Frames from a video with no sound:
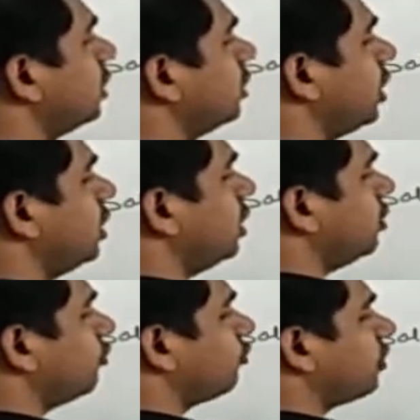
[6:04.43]
देन
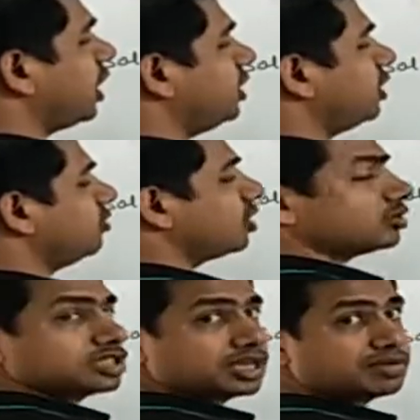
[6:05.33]
फाइनल
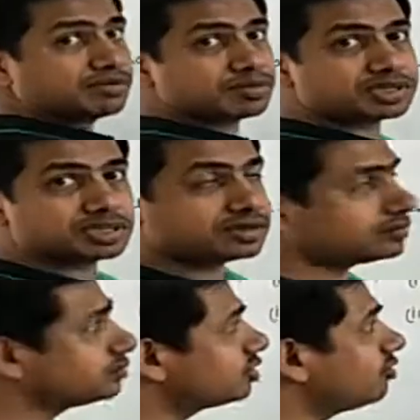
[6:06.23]
वेलोसिटी भी हमें पता है
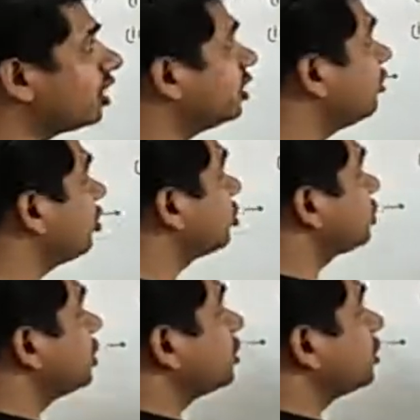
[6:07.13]
फाइनल वेलोसिटी